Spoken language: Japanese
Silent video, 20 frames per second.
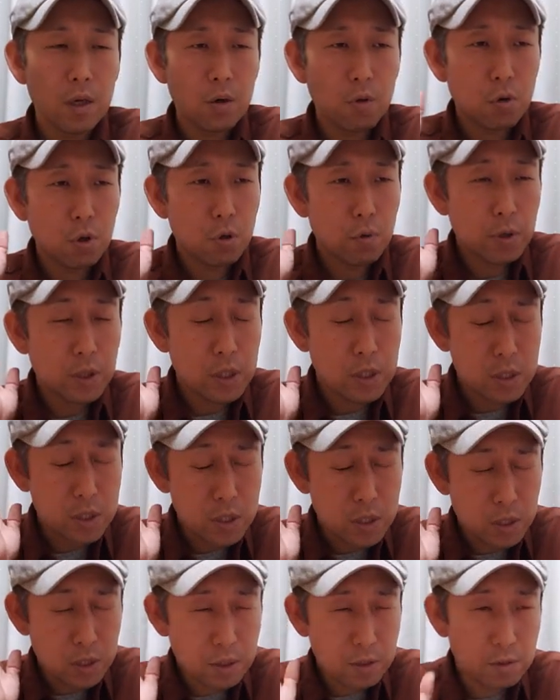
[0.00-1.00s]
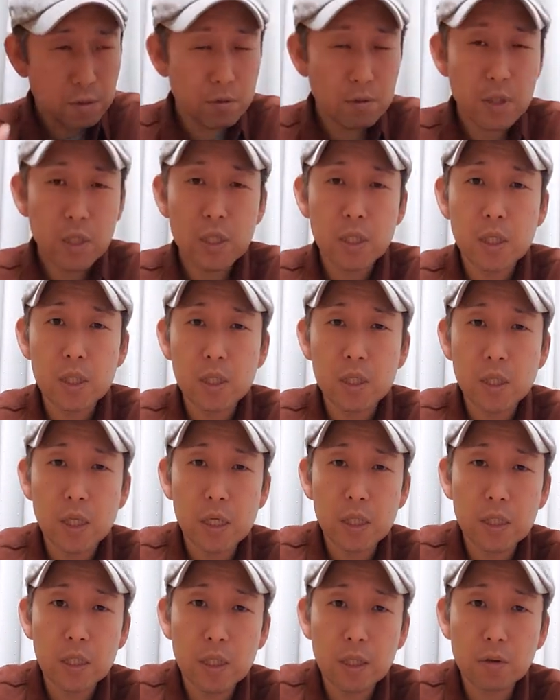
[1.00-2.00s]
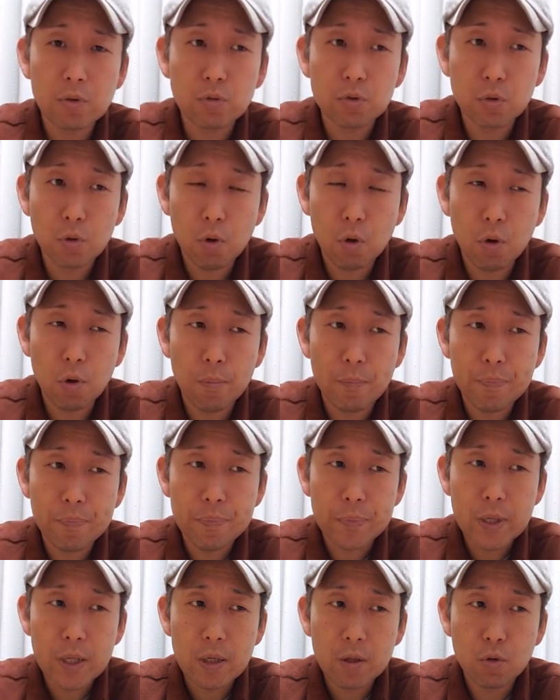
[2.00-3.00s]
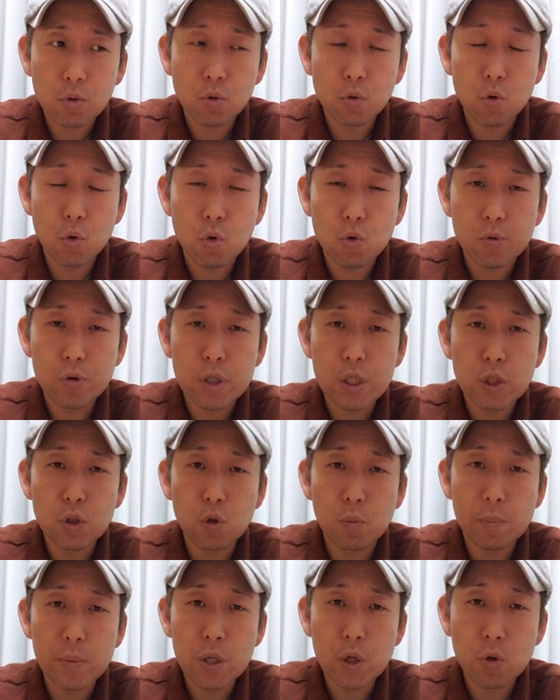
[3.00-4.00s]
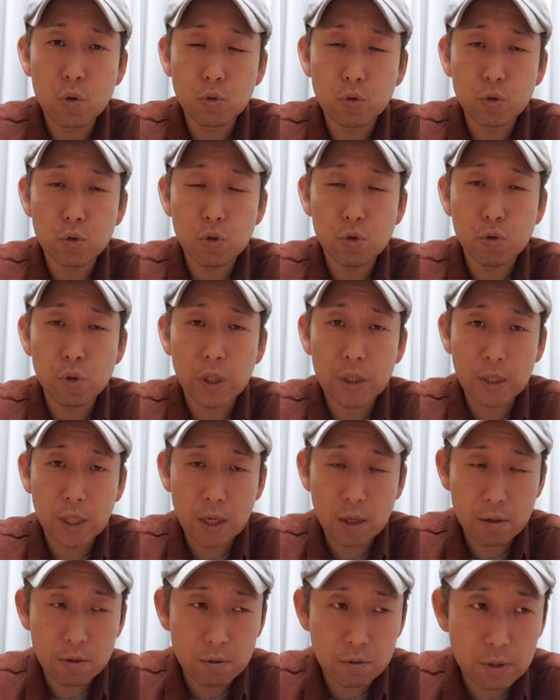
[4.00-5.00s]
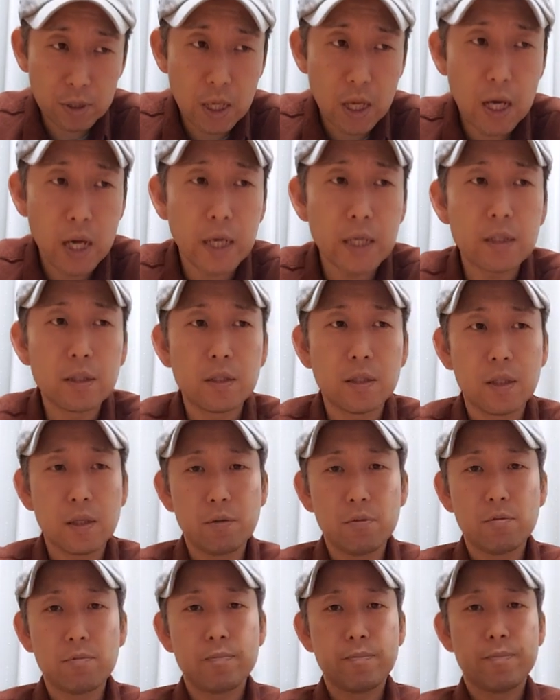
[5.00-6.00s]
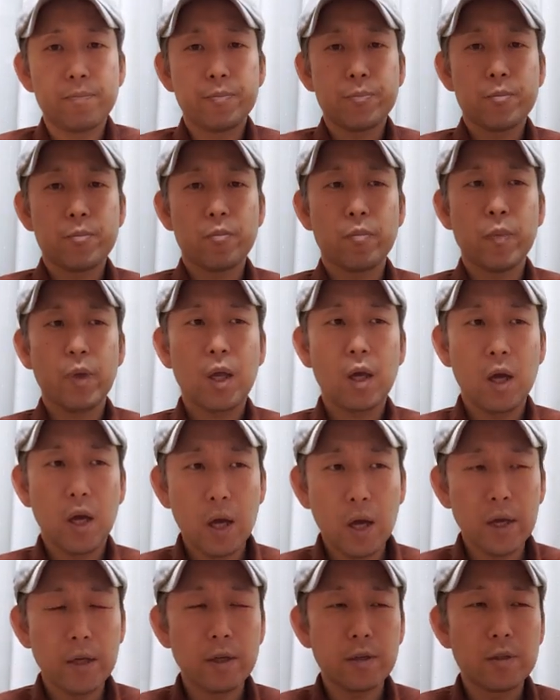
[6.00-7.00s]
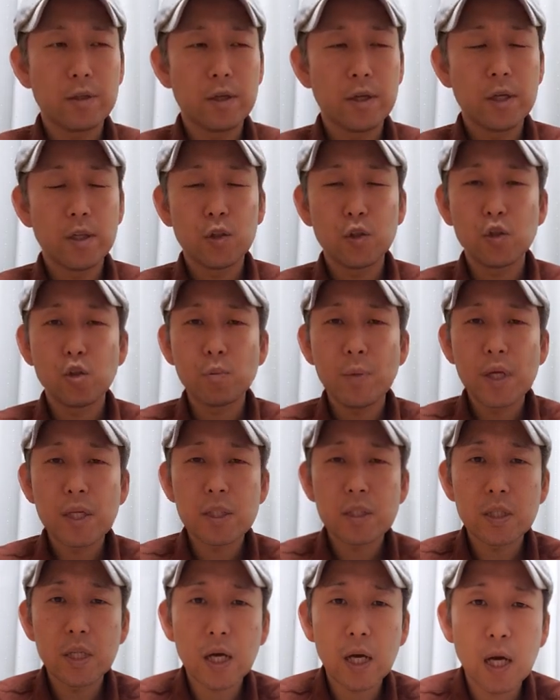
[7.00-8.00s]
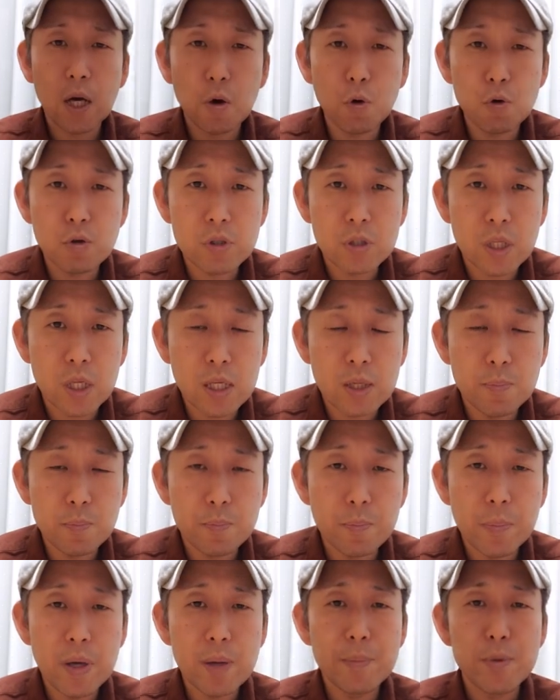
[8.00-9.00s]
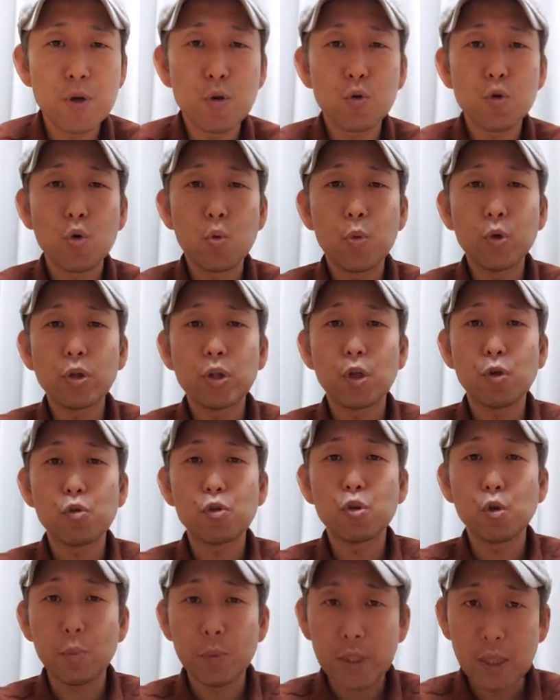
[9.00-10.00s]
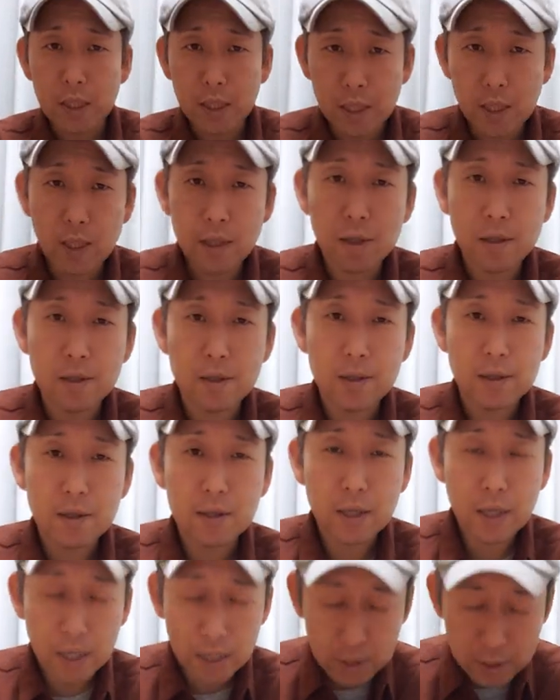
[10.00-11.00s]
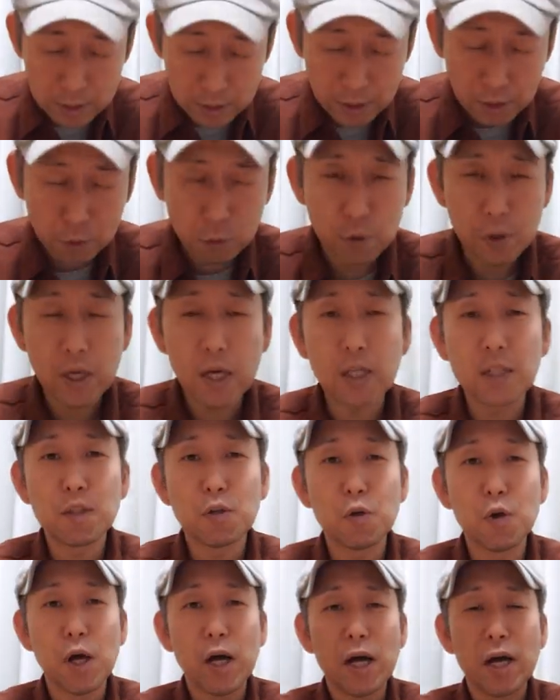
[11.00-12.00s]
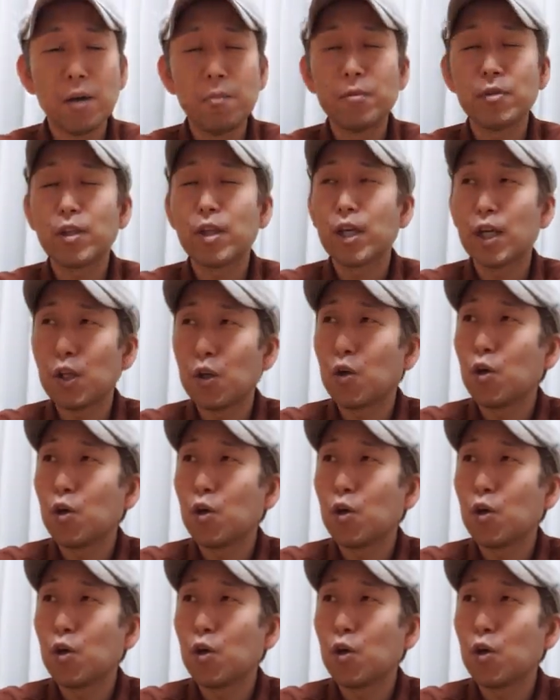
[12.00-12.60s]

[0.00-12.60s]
これはねじっくり聴いていただくとその6人の魅力というのがたくさん入っている。はい。澄ました顔をしていっぱい魅力を持ってる人みたいなね。はい。例えが合ってるか分かりませんけ